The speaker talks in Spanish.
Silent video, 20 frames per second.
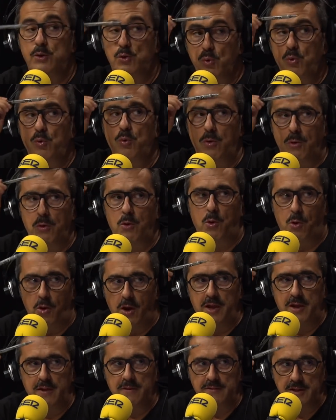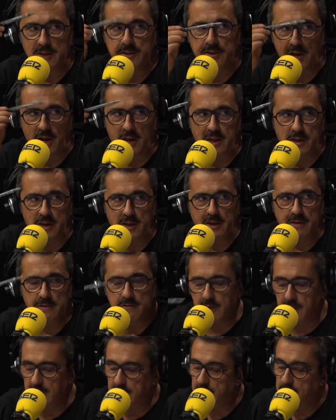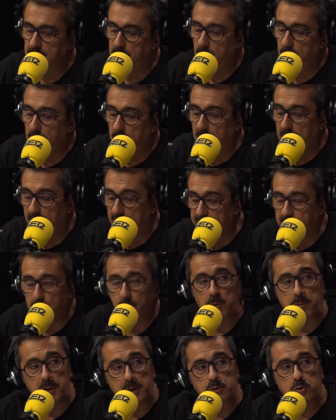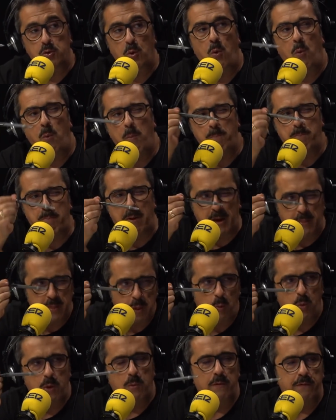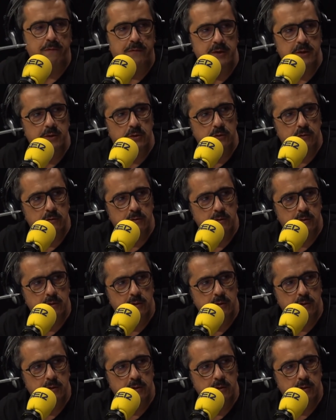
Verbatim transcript: tú lo lees entre líneas, es André Viverto un par de huevos fritos.